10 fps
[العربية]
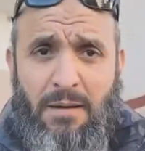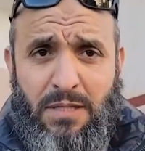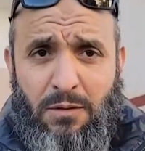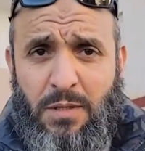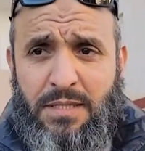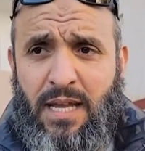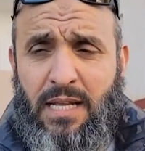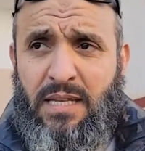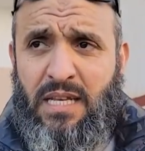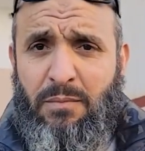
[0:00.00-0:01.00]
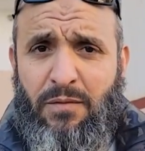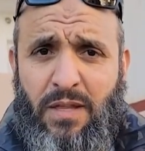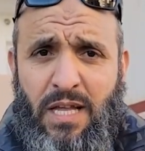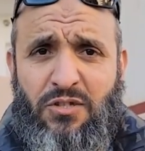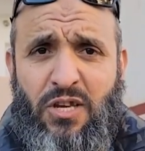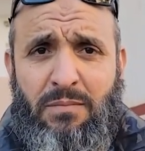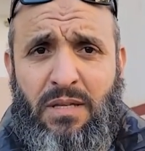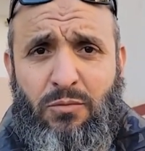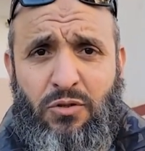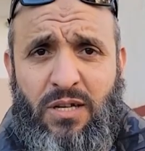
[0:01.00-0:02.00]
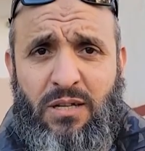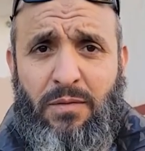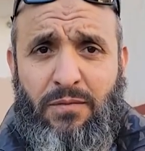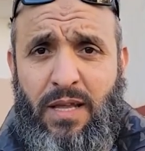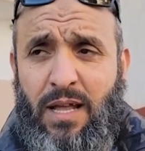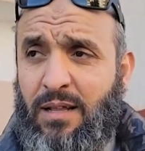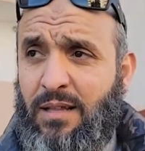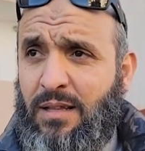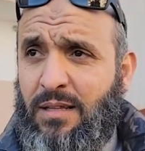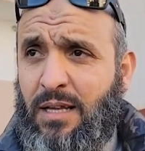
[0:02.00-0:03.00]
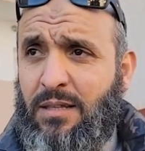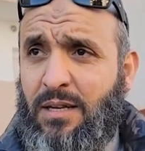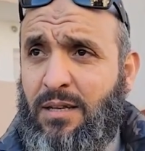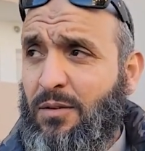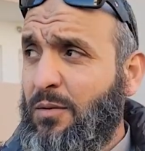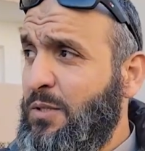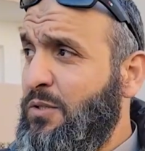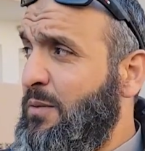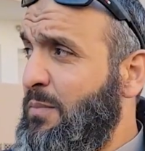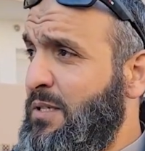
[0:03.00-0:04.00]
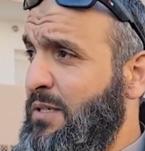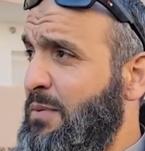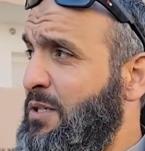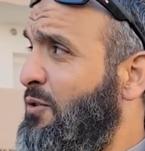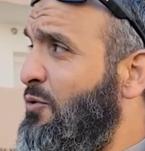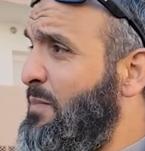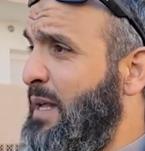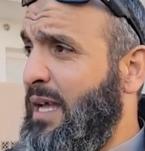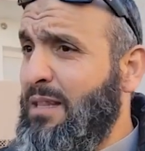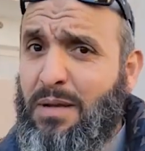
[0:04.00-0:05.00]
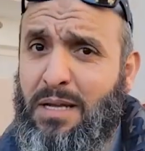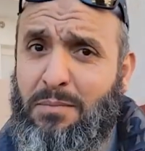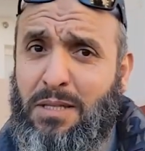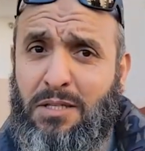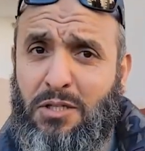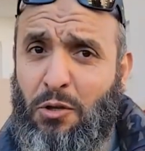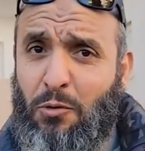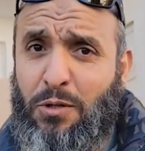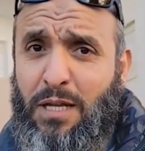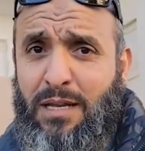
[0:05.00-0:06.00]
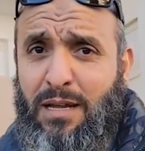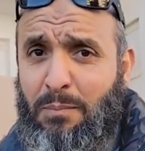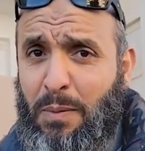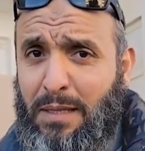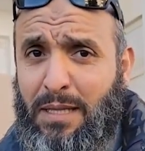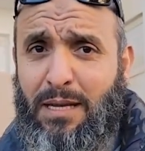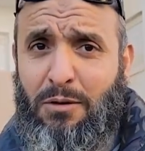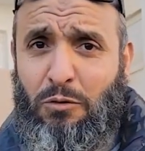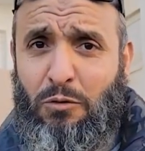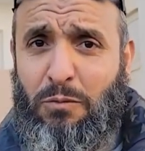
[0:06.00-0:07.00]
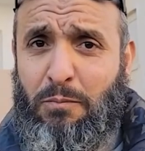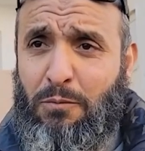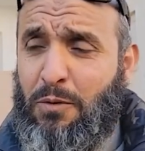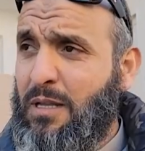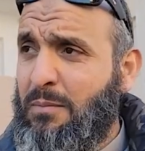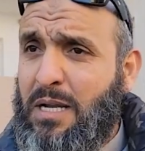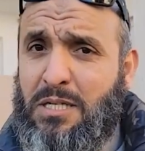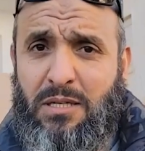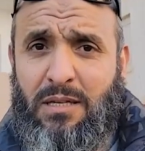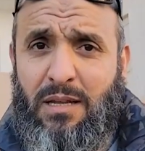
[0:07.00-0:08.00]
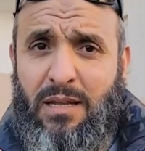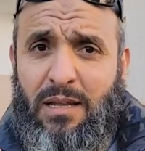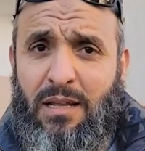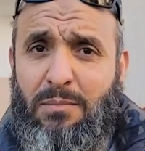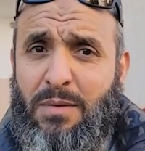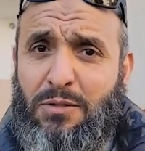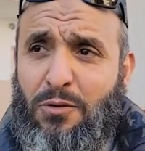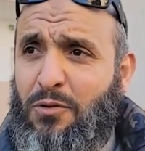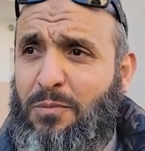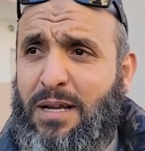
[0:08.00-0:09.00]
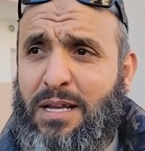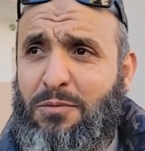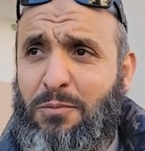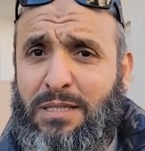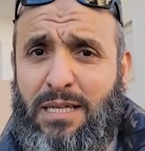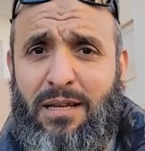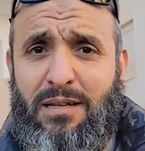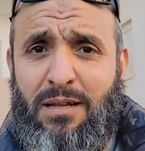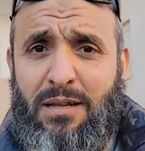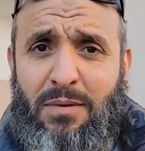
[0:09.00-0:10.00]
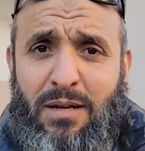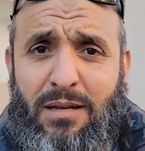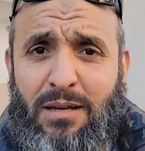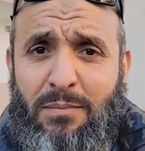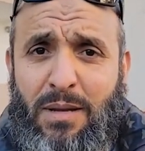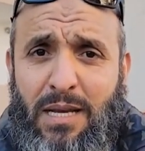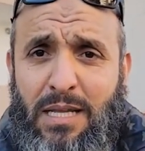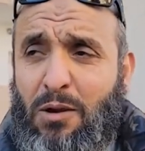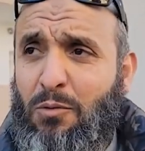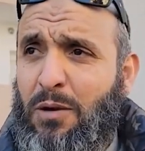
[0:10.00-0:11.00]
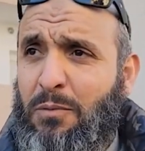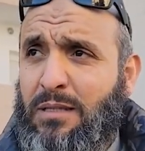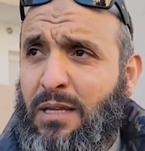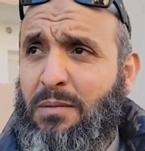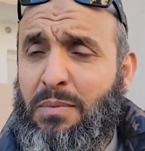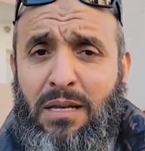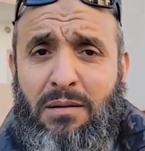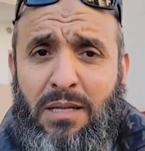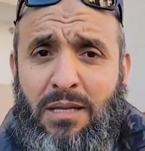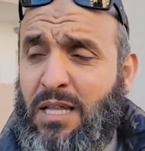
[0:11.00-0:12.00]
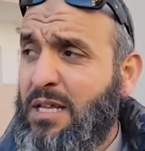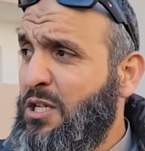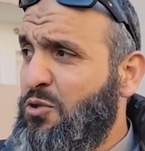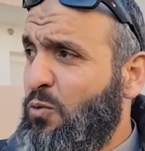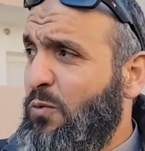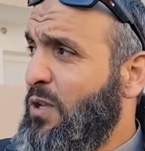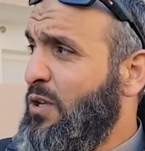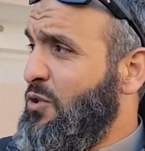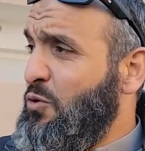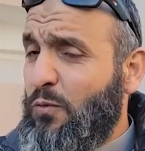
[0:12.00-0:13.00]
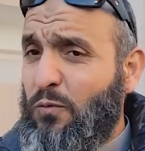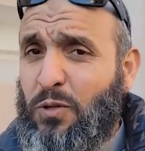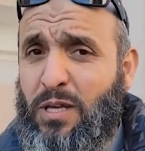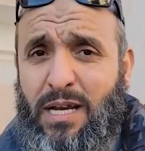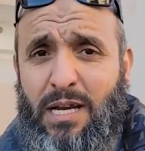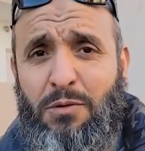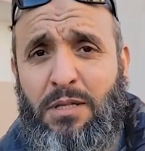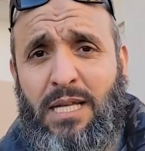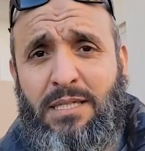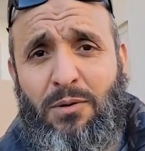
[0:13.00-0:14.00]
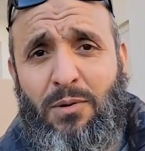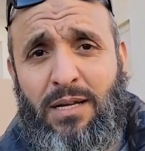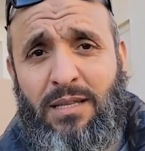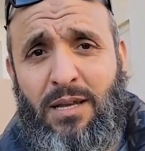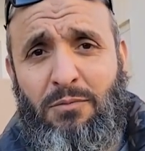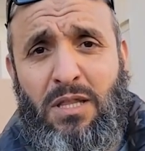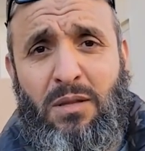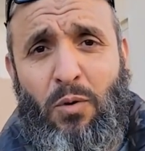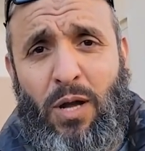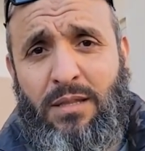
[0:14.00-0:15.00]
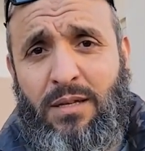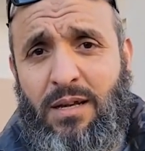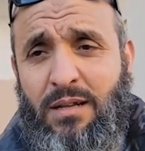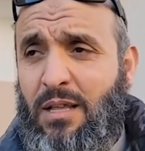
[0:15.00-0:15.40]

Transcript: ابسط وسائل دينا مفتاح جامد مجرد مفتاح تقدر باش باش, باش تقول مرقد ما, ما تقدرش ترقد هنا البرد هنا وتشوف الجبل وكذا ما كاش الماء سخون ما كاش وين تسخن الماكله تاكلها وين طيب يعني ما تقدر انا نشوف نشوفوا ديارنا ونتحسروا هكذايا ونندبوا حدنا